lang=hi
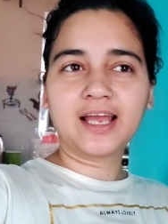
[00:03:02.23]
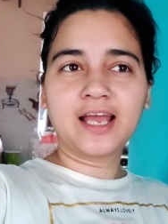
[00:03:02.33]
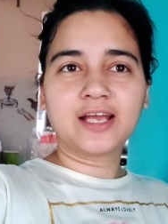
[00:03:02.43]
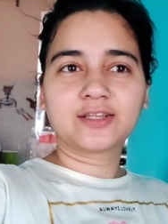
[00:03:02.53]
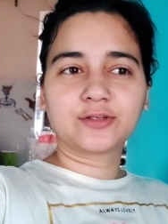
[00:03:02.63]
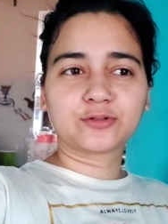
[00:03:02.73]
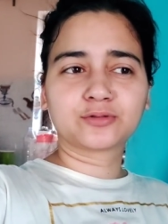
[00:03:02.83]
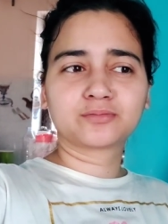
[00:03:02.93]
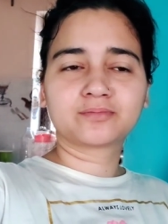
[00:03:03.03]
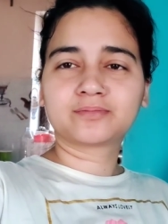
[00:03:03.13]
है तो
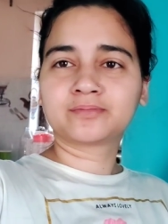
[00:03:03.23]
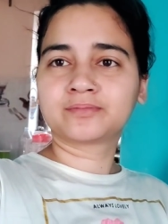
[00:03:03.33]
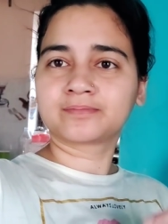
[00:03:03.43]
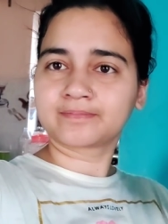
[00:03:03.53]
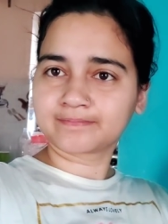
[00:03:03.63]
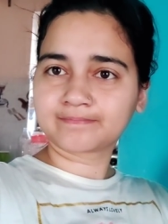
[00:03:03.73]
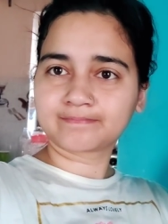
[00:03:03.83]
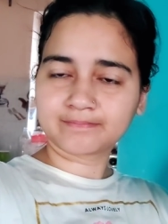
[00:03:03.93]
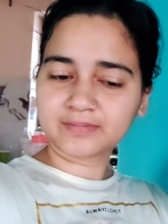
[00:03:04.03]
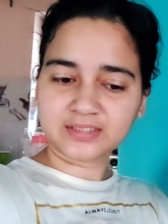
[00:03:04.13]

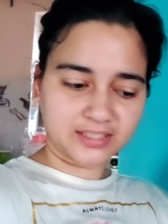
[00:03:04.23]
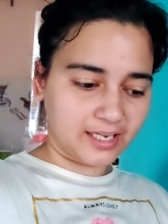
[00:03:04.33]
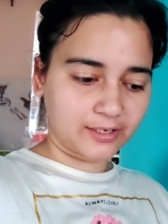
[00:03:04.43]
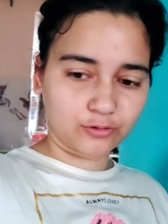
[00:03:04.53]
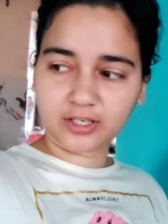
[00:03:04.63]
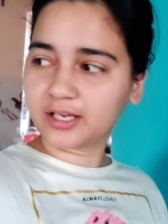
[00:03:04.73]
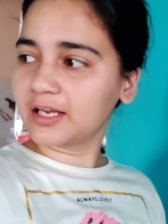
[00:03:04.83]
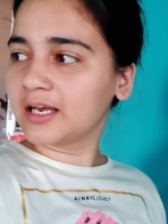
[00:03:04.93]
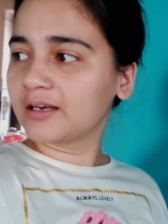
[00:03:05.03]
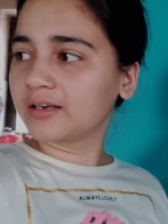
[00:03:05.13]
तैयार होता है